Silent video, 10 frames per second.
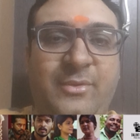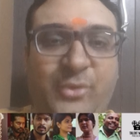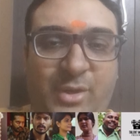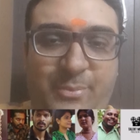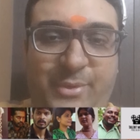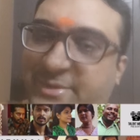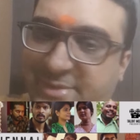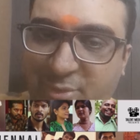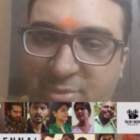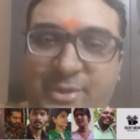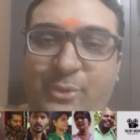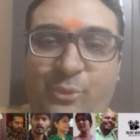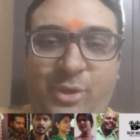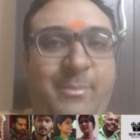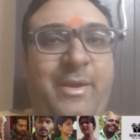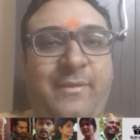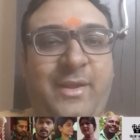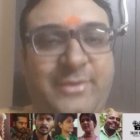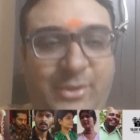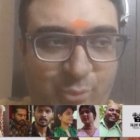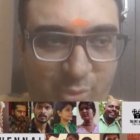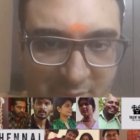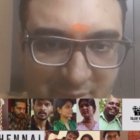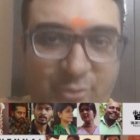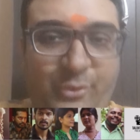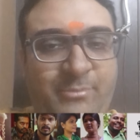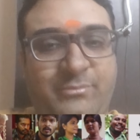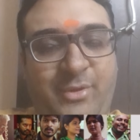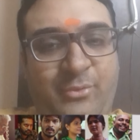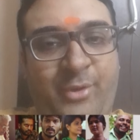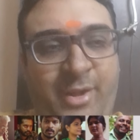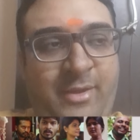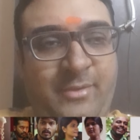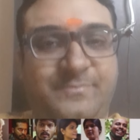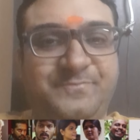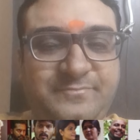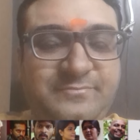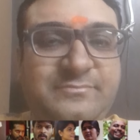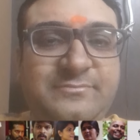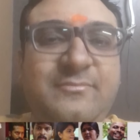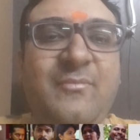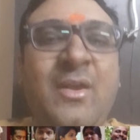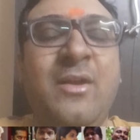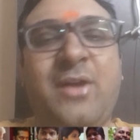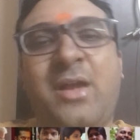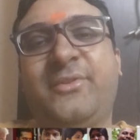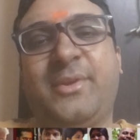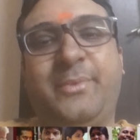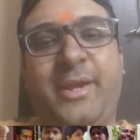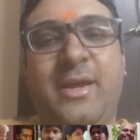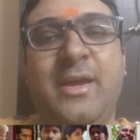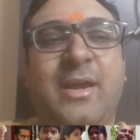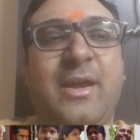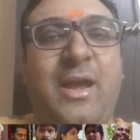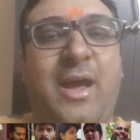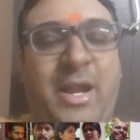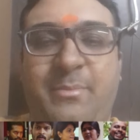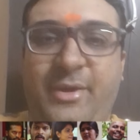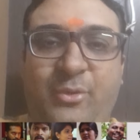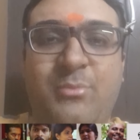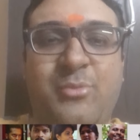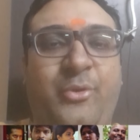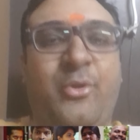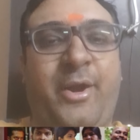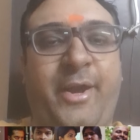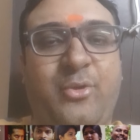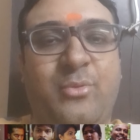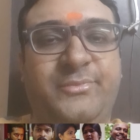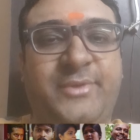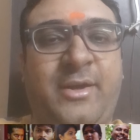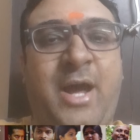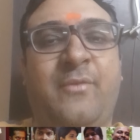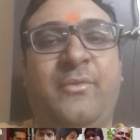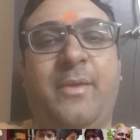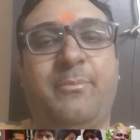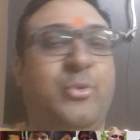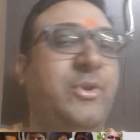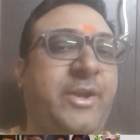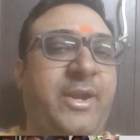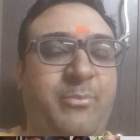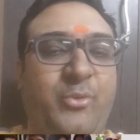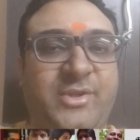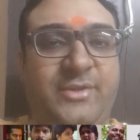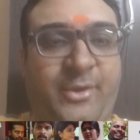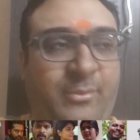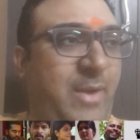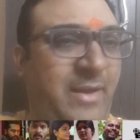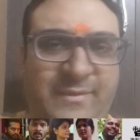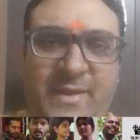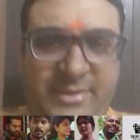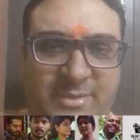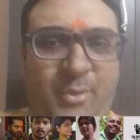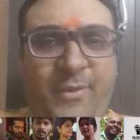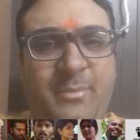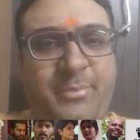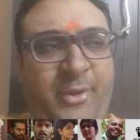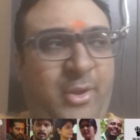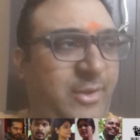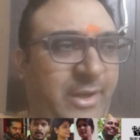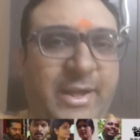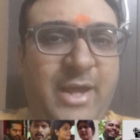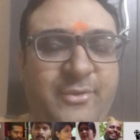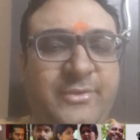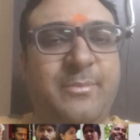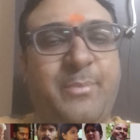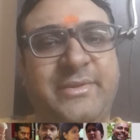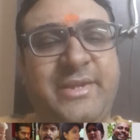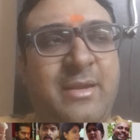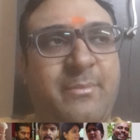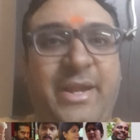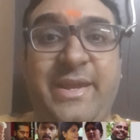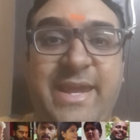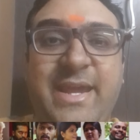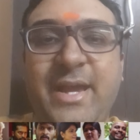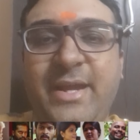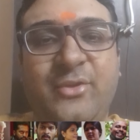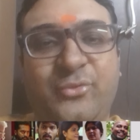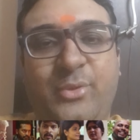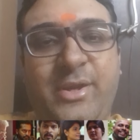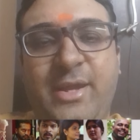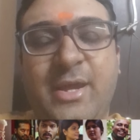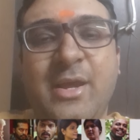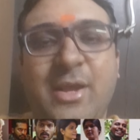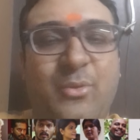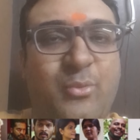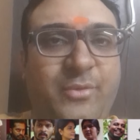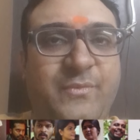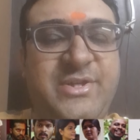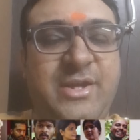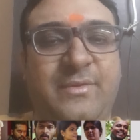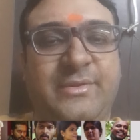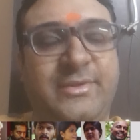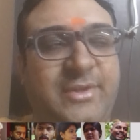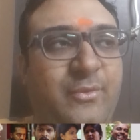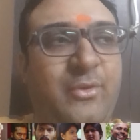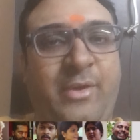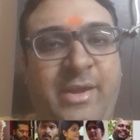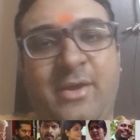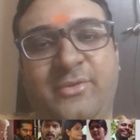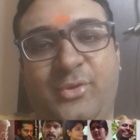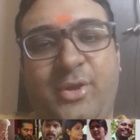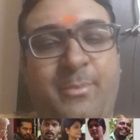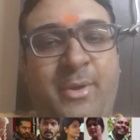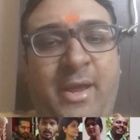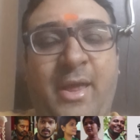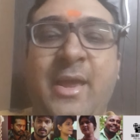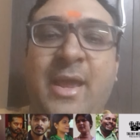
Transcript: சொல்ல போனால் திரு திருக்குறள் மாதிரி தான் திருக்குறள் தான் இதோட இதோட கான்செப்டே அன்பிற்கும் உண்டோ அடைக்கும் தாழ் ஆழ்வலர் புன்கணீர் பூசல் தரும் அதுதான் அந்த முதல் படம் ரெண்டாவது வந்து பார்த்திங்க அப்படின்னா ஈகைன்னு சொல்லி ஒரு விஷயம் வந்து திருவள்ளுவர் ஐயா சொல்லியிருப்பாங்க